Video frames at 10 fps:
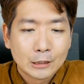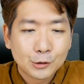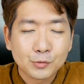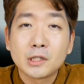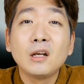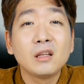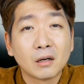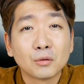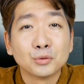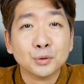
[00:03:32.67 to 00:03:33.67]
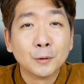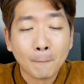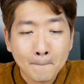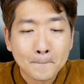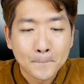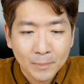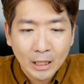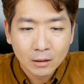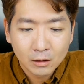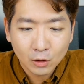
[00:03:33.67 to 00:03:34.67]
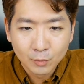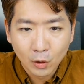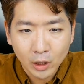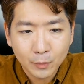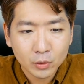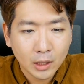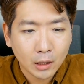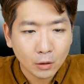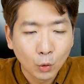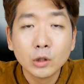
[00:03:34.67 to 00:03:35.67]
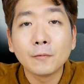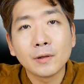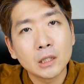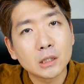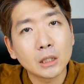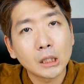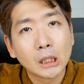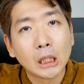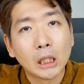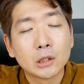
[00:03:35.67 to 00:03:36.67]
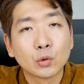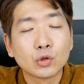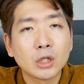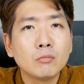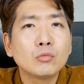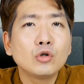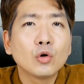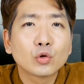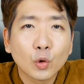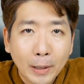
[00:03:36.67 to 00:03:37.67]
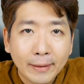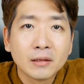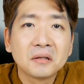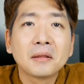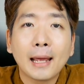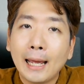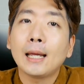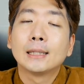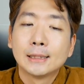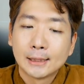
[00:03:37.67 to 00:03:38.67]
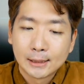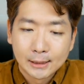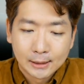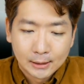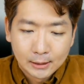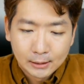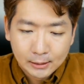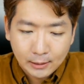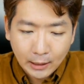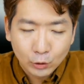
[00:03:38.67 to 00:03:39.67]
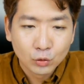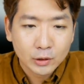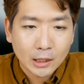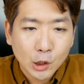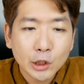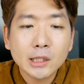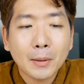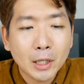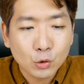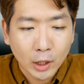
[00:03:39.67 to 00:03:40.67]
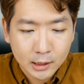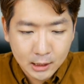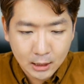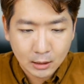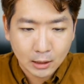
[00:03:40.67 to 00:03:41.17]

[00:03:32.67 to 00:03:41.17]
좀 질리더라고. 음. 그리고 뭐 이번에 골드 피니쉬, 예, 저도 실물로도 봤는데 걔도 그냥 첫인상만 좋았지,